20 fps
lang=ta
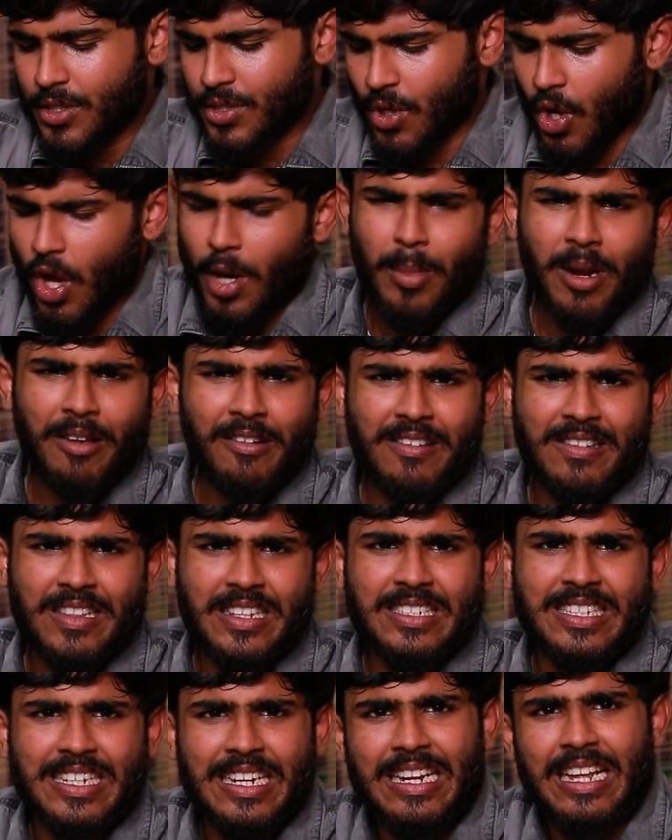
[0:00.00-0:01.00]
ஸோ நார்மலாகவே
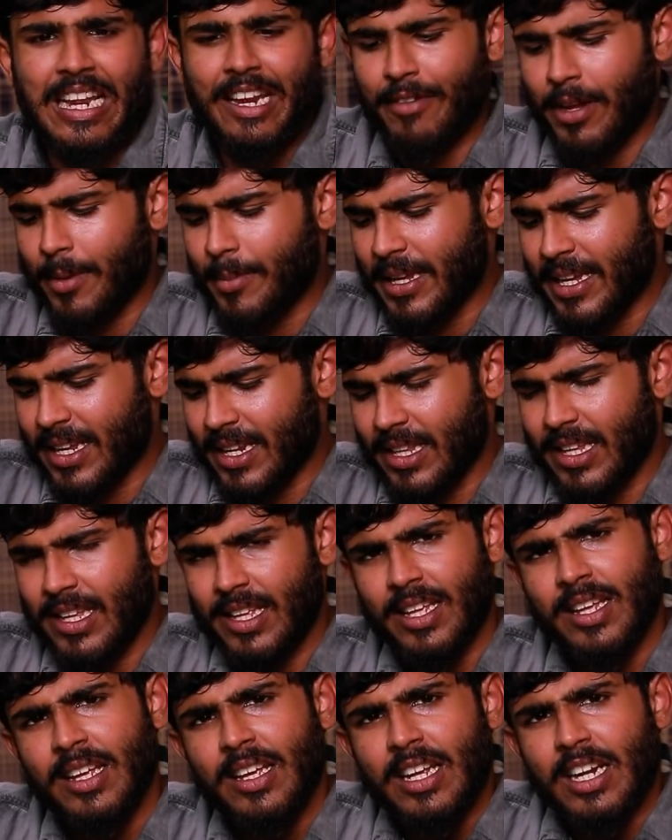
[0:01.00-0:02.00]
வந்து சிக்கன் கிரேவி அப்படிங்கிறது
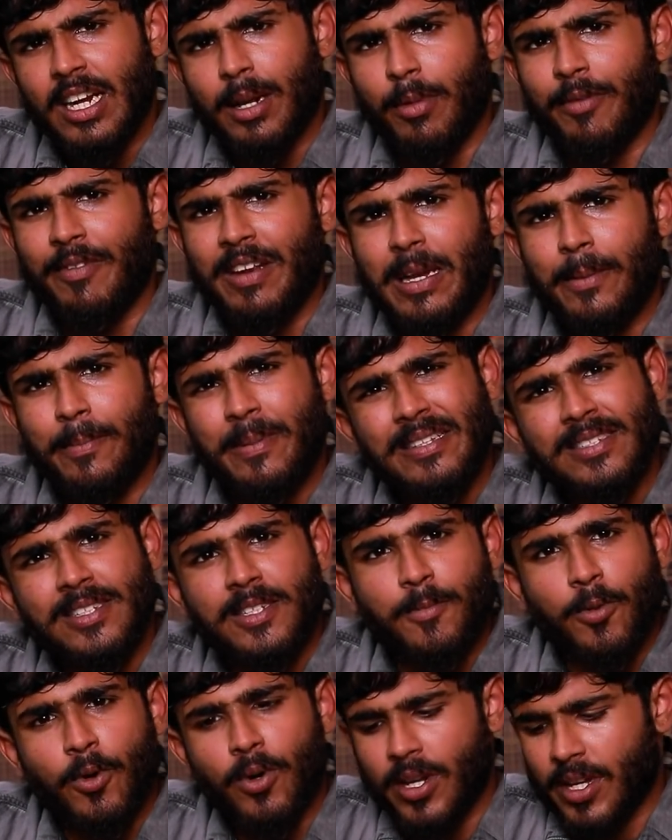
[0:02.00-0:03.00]
நம்ம வீட்டில்
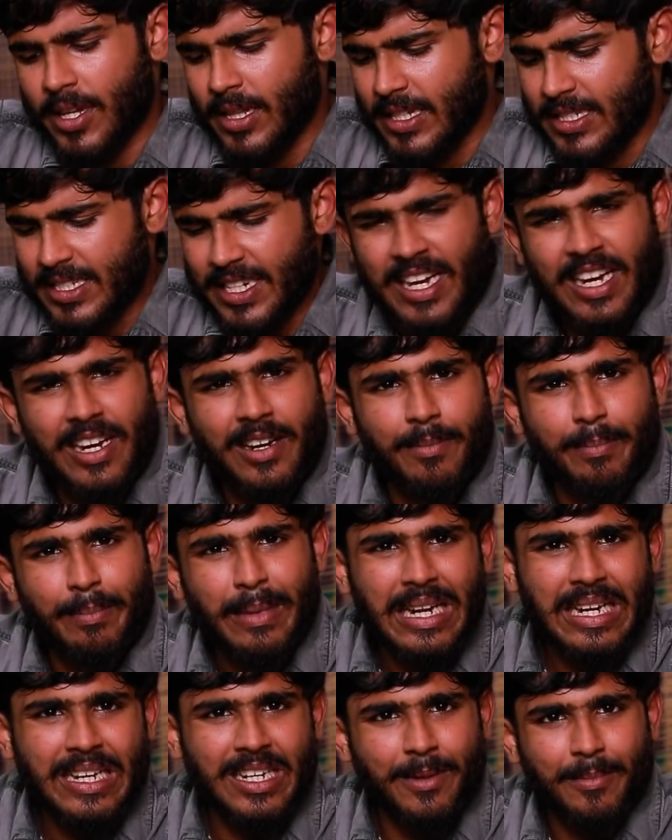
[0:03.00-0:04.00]
பீசஸ் போட்டு அந்த சிக்கன்
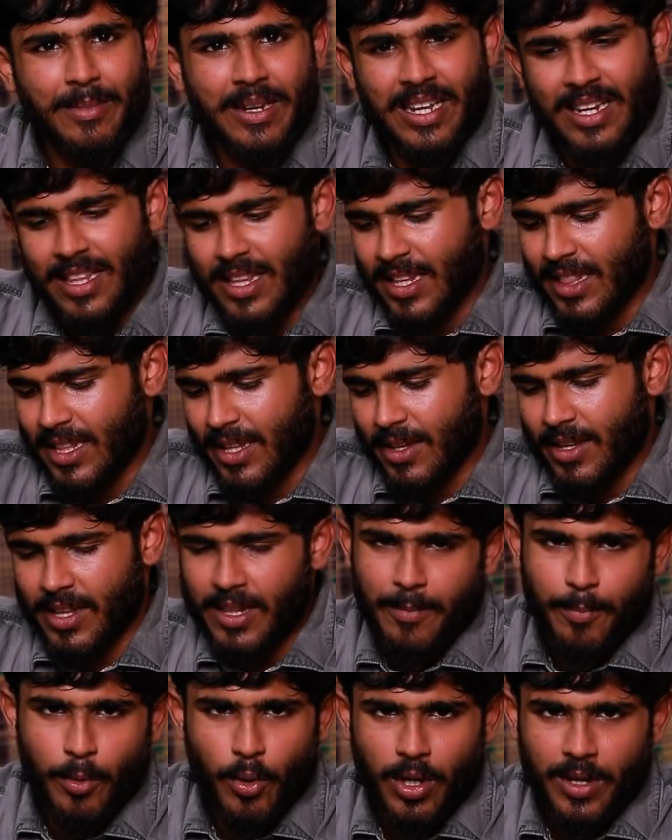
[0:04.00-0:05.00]
மீட் அப்படிங்கிறது அந்த
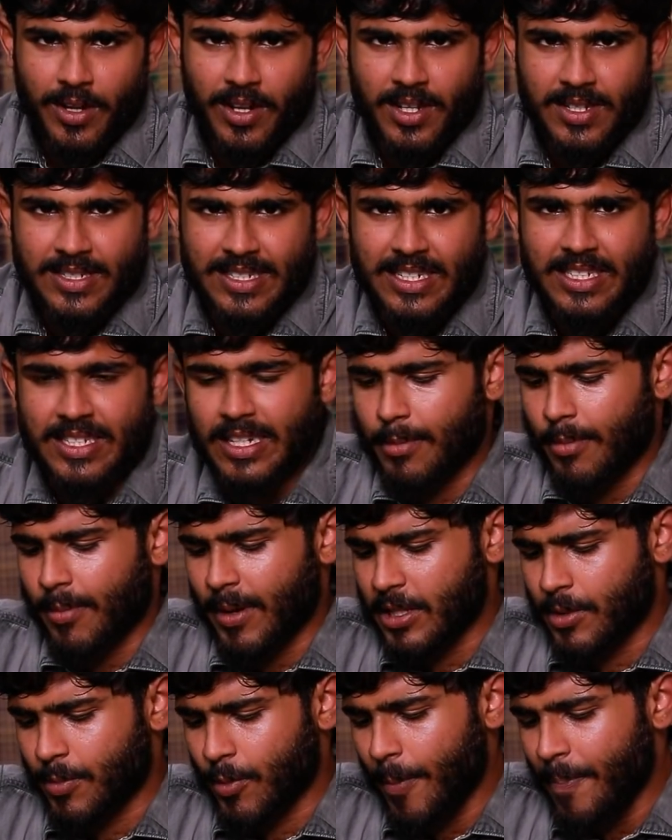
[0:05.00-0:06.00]
இதை போட்டு செஞ்சு நம்ம
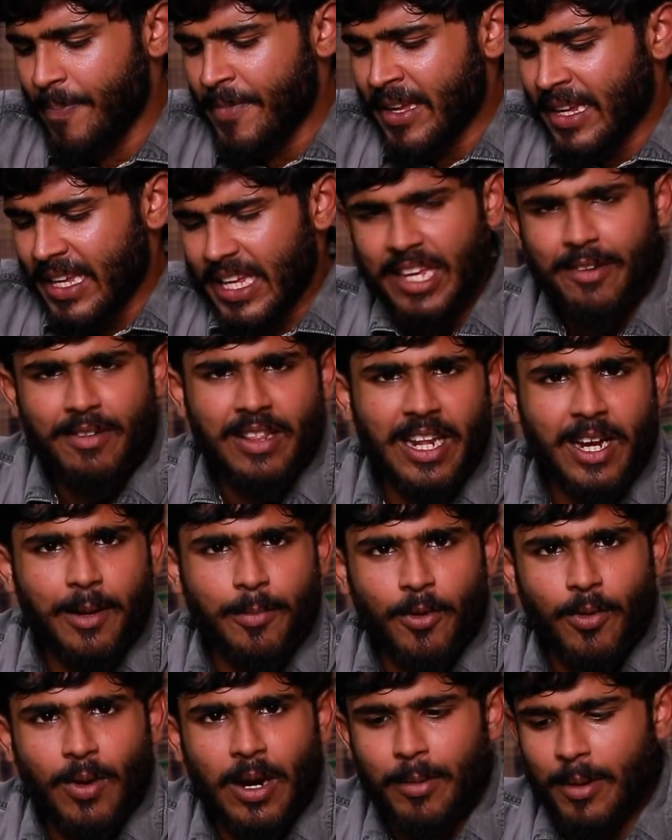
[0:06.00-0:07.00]
பார்த்துப்போம் இங்கே வந்து
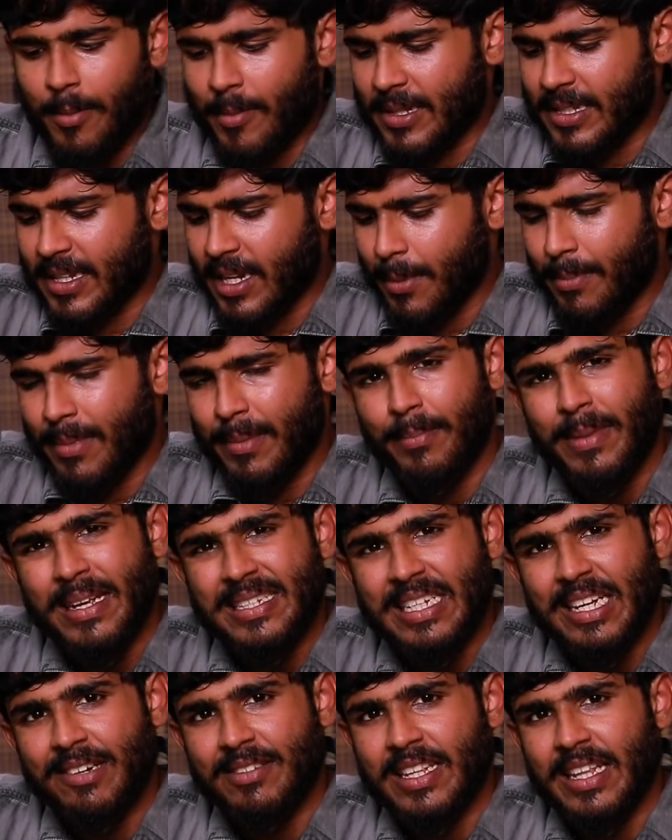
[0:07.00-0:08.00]
என்ன பண்ணுவாங்க அப்படின்னு பார்த்தீங்கன்னா
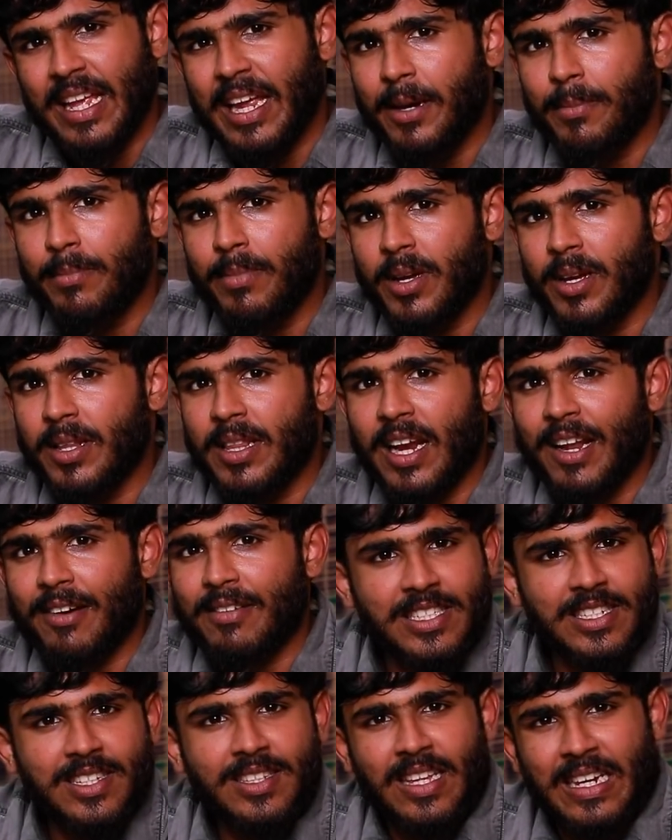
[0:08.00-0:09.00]
பேசிக்காக வந்து எலும்பு
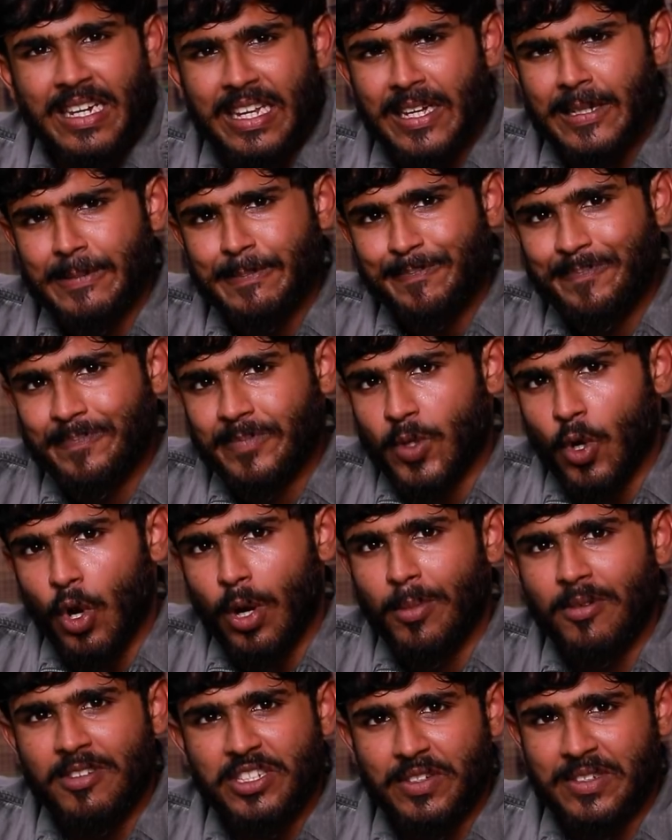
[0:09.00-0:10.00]
இதெல்லாம் வச்சு தனியாக
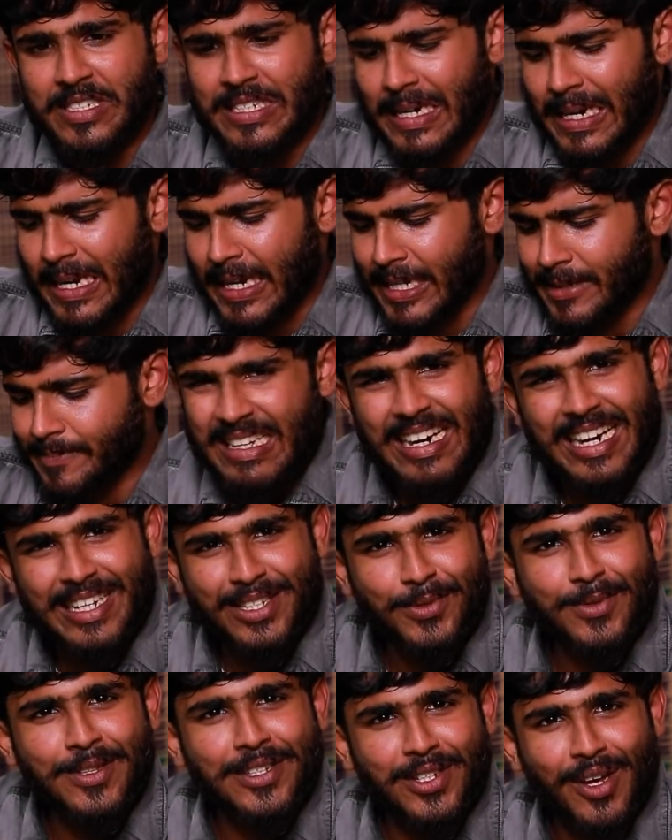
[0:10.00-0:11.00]
குழம்பு வச்சு வச்சிடுறாங்க
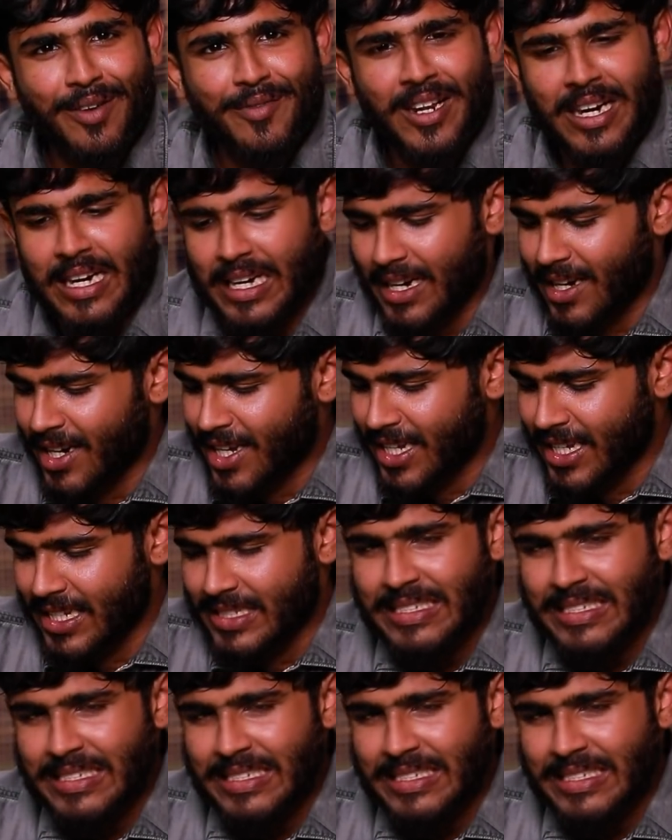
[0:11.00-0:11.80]
ரைஸும் வந்து சாஃப்டாக இருக்கிறதுனால